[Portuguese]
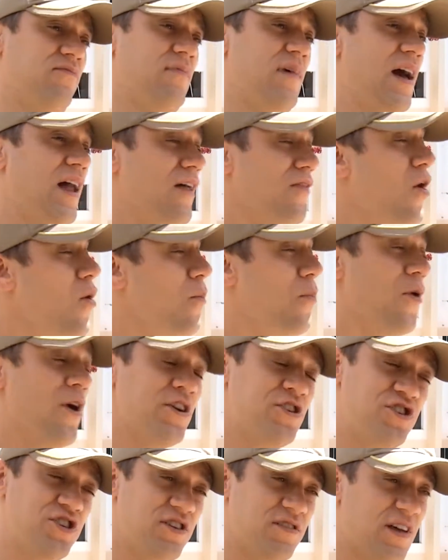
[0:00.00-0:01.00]
Ela não
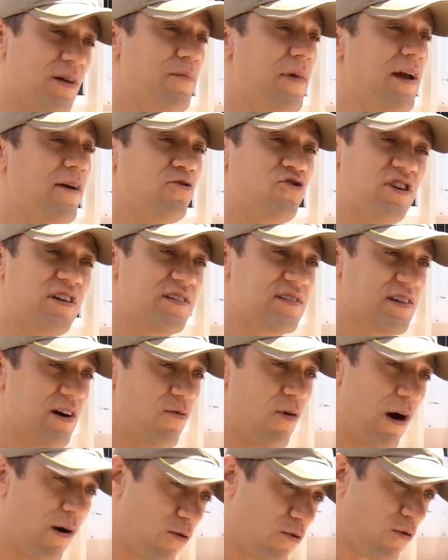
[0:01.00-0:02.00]
pode também utilizar
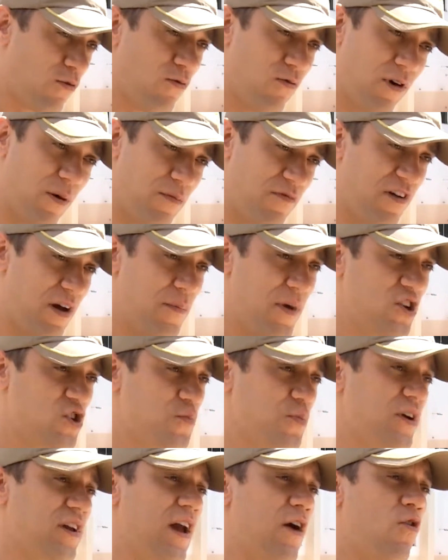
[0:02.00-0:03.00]
o álcool,
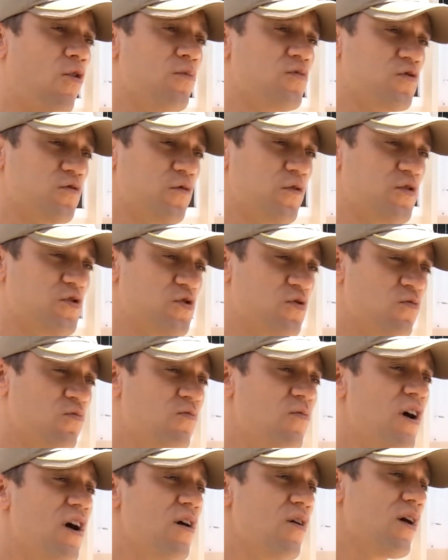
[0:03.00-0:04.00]
obviamente, porque é como se fosse
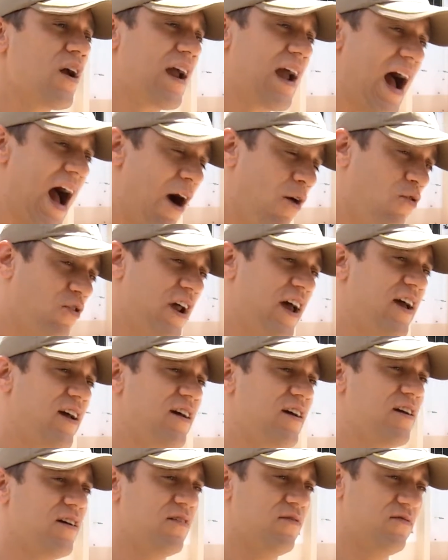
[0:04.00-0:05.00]
um carro, né?
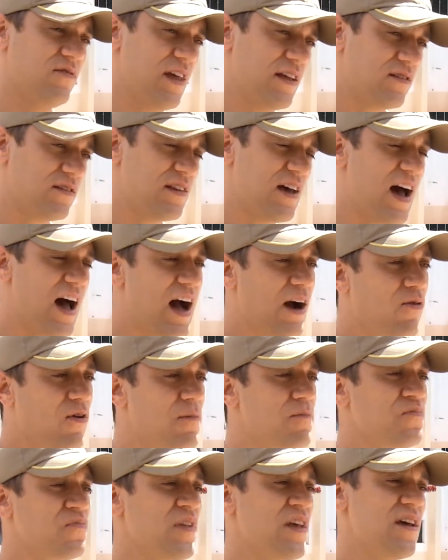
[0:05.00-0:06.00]
dentro da
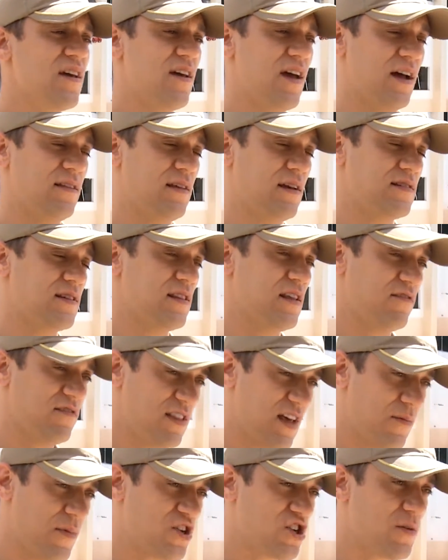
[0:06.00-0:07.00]
água, ela tem que ser
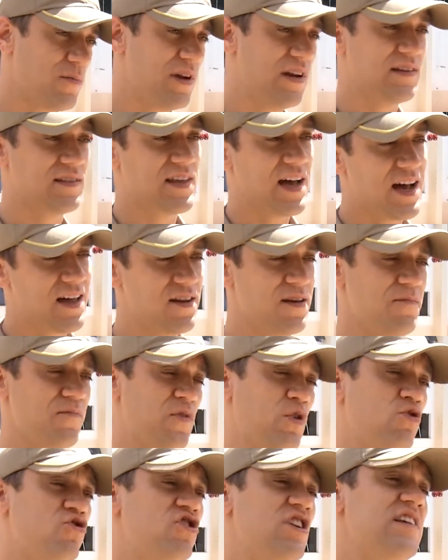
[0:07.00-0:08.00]
devidamente habilitada.
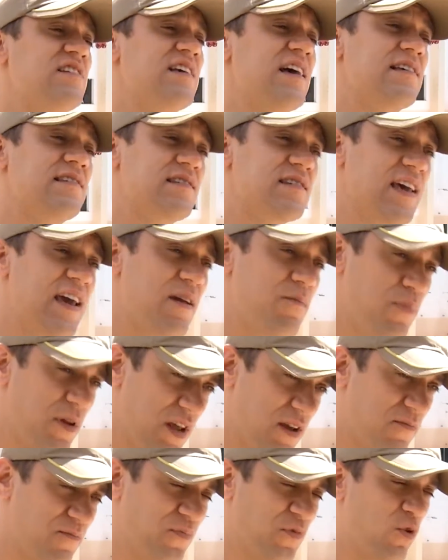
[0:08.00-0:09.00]
Utilizar
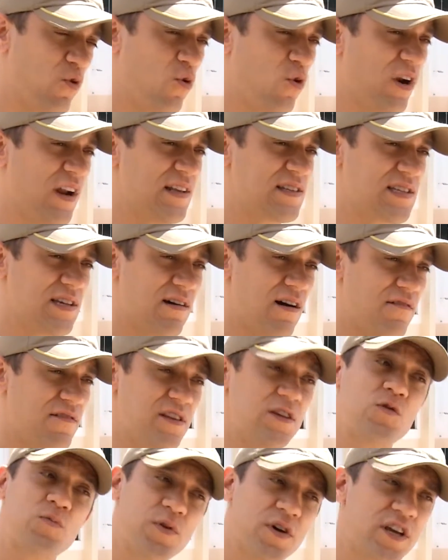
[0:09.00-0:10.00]
sempre o colete
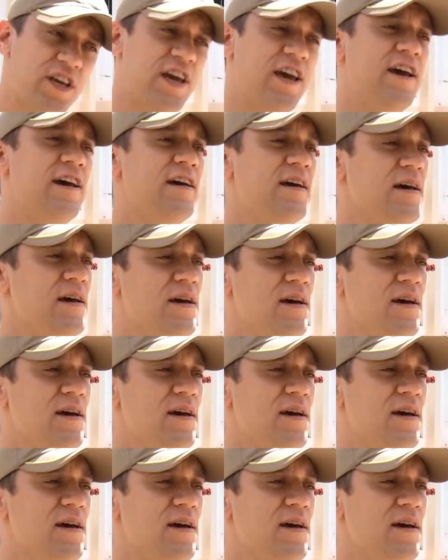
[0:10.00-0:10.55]
salva-vidas, por quê?